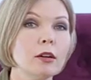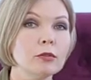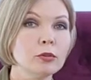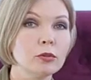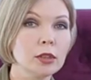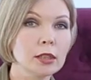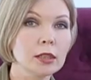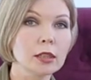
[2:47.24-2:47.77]

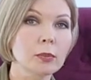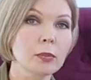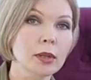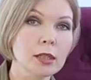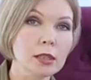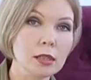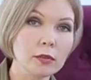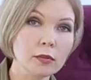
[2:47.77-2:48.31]

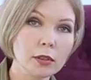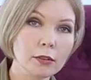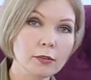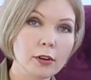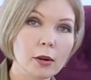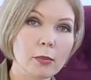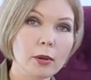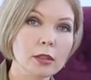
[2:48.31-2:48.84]
внутрикорпоративный
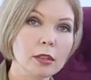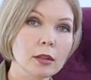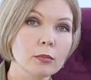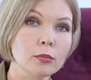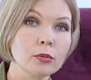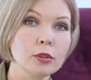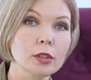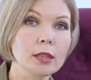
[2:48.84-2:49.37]
формат
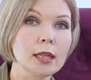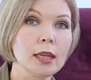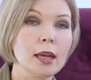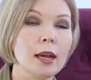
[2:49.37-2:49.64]
работы,